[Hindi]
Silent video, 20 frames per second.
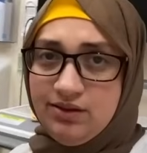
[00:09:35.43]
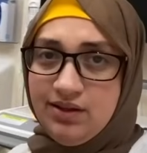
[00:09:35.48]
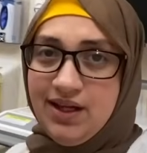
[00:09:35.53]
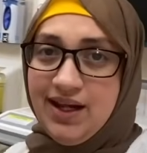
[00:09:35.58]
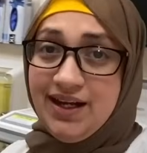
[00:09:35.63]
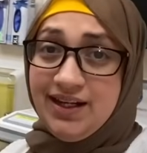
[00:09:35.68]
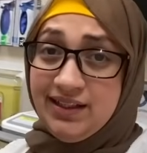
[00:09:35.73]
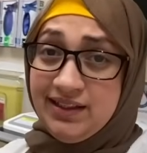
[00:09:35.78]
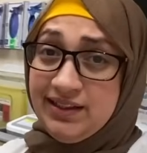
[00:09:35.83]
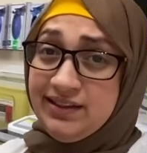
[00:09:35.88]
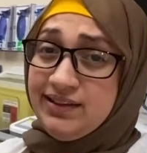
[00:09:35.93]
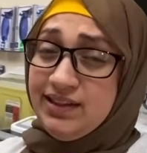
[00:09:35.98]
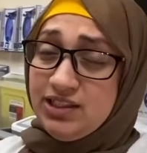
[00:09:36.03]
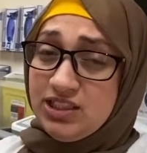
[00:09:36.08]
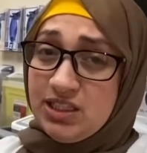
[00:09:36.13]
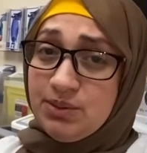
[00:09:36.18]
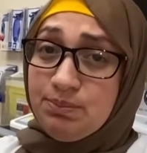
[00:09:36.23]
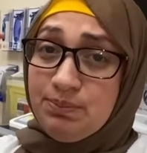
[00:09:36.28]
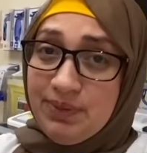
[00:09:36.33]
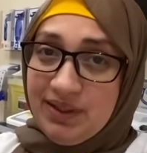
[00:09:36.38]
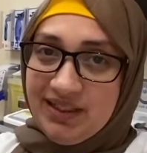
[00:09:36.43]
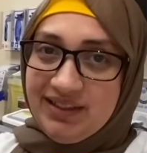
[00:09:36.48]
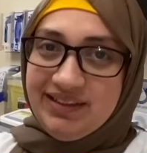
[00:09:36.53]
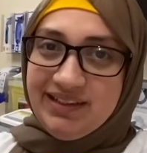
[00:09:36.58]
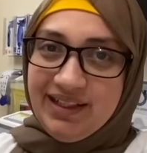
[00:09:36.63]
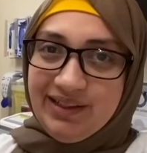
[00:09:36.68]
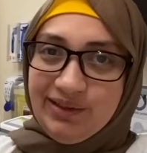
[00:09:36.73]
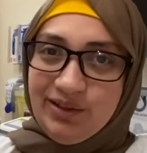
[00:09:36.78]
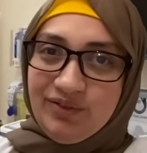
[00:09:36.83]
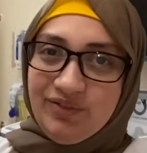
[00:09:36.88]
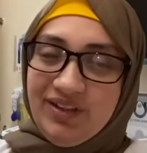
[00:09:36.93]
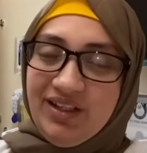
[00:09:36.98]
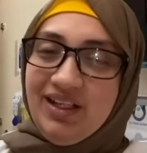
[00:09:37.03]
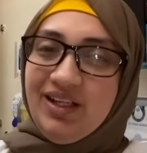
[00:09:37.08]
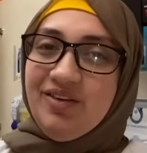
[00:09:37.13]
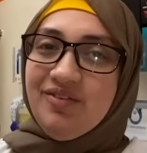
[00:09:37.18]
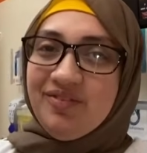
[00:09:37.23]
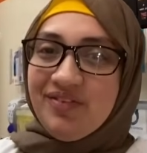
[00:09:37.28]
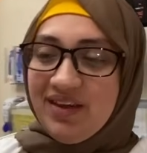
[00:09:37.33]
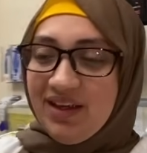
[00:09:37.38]
एंड इट इज़ सच अ बिग सेंस ऑफ
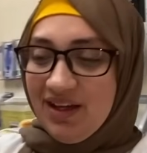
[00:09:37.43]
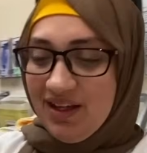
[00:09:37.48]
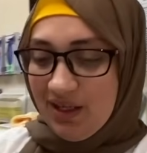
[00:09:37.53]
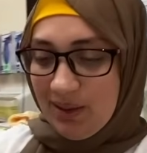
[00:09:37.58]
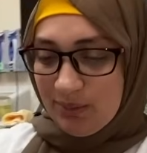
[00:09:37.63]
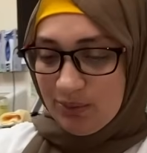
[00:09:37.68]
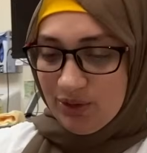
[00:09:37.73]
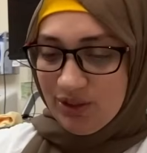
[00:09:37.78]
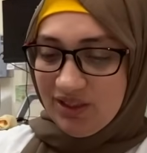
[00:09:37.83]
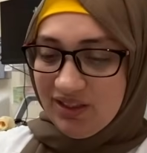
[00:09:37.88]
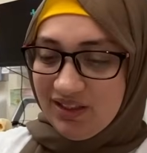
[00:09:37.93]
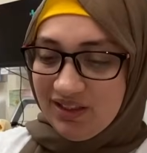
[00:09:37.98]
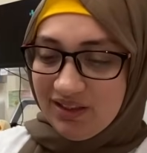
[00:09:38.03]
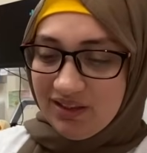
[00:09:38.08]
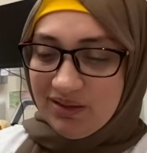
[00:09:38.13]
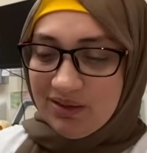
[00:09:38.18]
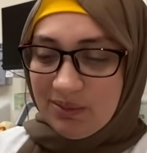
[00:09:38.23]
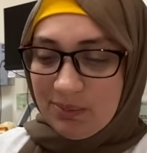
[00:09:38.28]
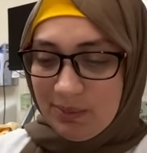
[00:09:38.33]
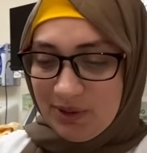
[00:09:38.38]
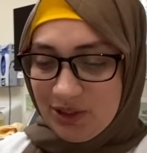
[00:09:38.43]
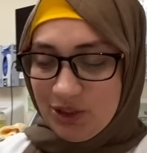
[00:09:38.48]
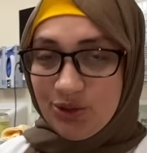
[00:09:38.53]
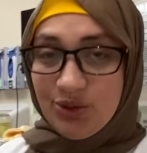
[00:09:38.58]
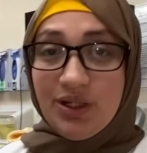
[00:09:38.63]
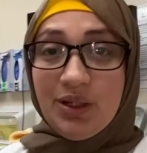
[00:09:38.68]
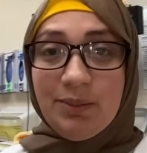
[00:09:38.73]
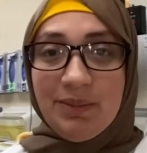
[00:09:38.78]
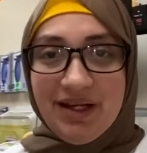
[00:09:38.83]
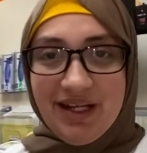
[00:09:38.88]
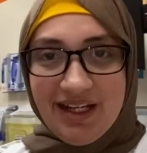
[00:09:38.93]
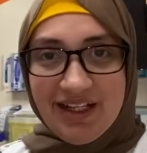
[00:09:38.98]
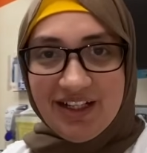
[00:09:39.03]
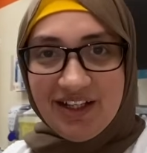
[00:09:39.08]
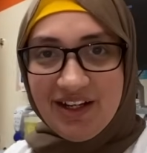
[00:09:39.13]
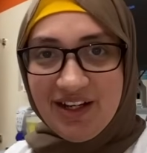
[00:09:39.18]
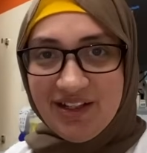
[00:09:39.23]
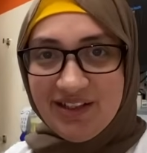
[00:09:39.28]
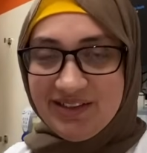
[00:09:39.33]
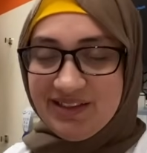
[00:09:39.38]
रिलीफ कि अल्हम्दुलिल्लाह बच्चों का मलेरिया
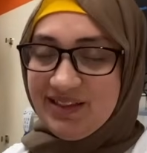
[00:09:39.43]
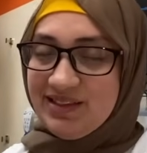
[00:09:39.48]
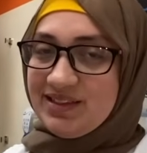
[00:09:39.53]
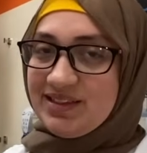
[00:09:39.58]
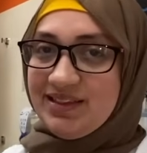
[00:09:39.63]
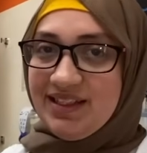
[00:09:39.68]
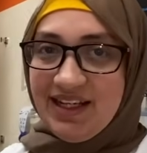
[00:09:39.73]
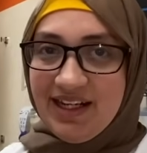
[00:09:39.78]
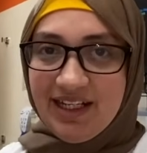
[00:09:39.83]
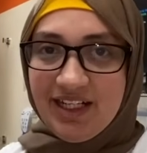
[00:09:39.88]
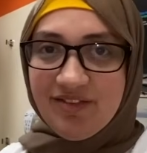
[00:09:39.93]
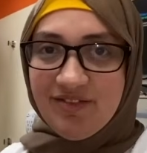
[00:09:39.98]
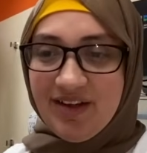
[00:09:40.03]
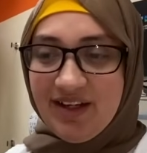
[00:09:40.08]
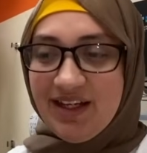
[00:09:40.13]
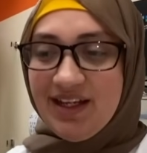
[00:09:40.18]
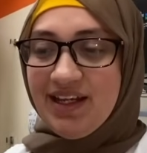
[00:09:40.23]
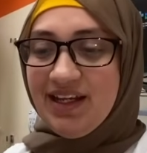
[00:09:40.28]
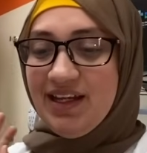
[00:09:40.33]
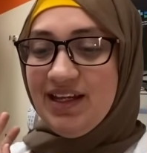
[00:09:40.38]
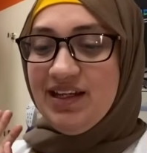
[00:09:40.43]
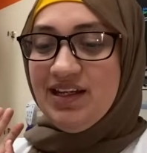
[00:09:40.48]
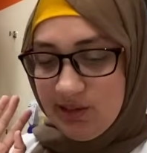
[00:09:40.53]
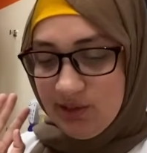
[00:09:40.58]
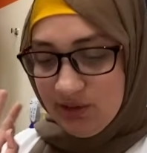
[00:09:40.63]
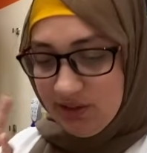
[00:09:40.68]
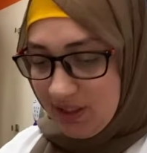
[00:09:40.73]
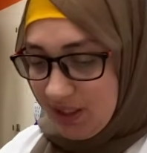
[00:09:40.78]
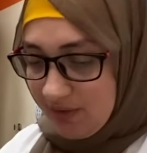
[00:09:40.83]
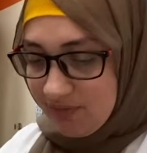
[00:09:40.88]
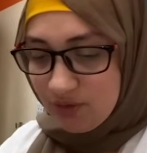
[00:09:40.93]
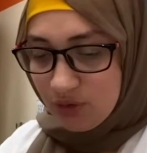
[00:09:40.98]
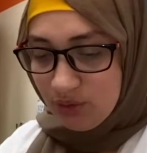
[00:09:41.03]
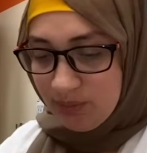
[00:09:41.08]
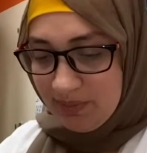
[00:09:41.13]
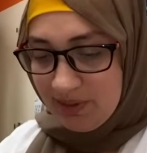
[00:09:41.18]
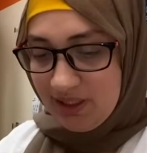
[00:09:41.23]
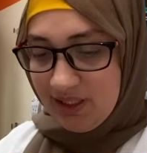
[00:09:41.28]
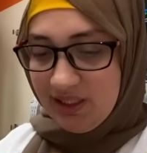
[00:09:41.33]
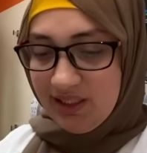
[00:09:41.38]
का रिजल्ट नेगेटिव आया है तो दे हैव नो
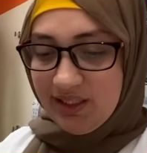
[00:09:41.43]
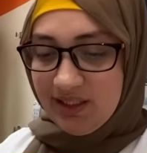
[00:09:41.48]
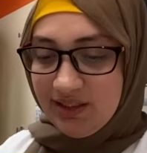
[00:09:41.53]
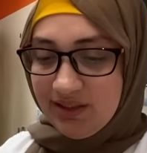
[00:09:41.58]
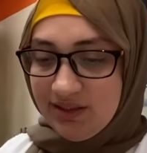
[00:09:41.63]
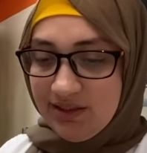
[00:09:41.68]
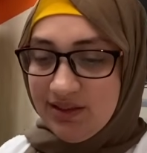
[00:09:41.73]
मलेरिया